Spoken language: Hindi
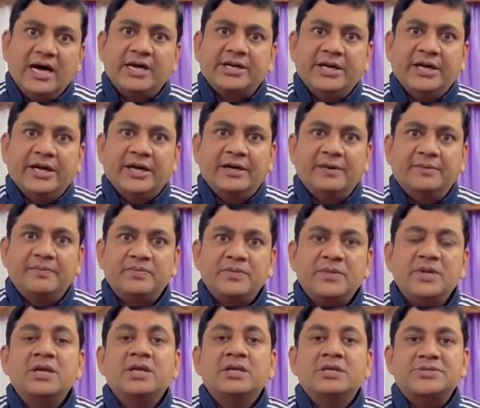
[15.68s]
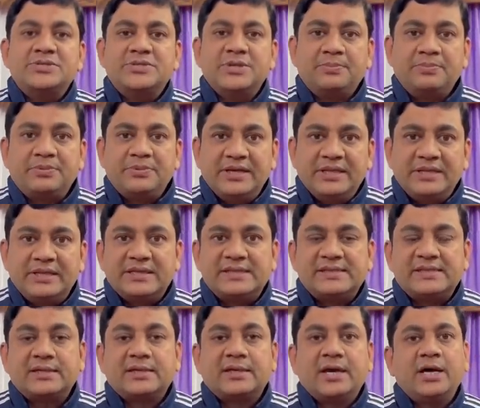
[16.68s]
आ गया है जब केंद्र
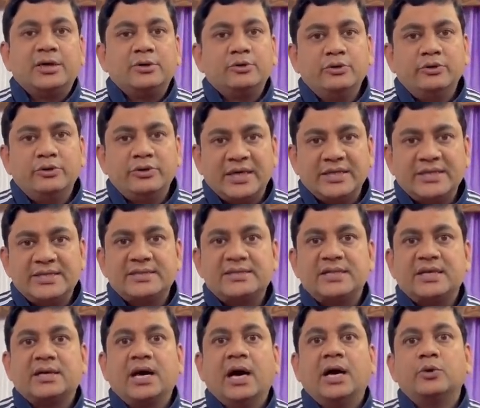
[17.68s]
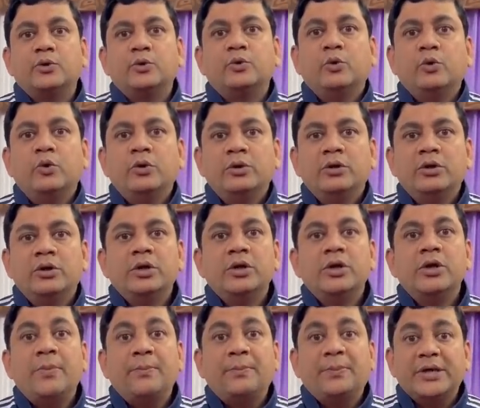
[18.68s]
सरकार को राज्य सरकारों को
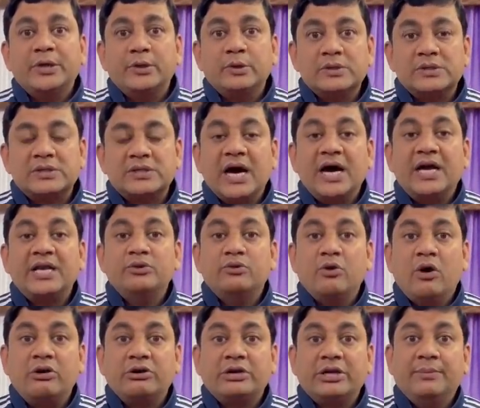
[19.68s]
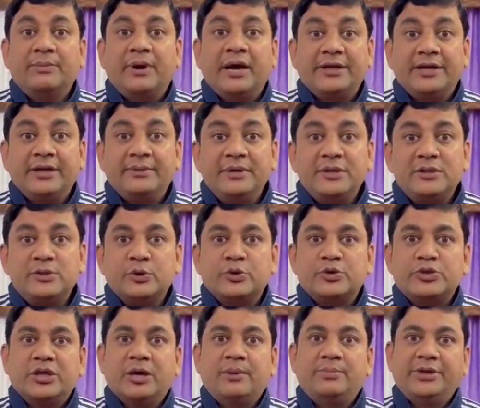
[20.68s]
बेरोजगार युवाओं के बारे में
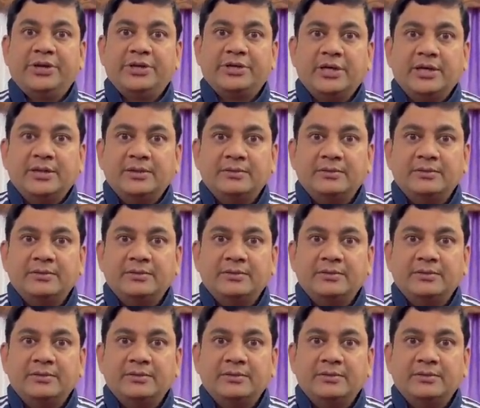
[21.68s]
सोचना पड़ेगा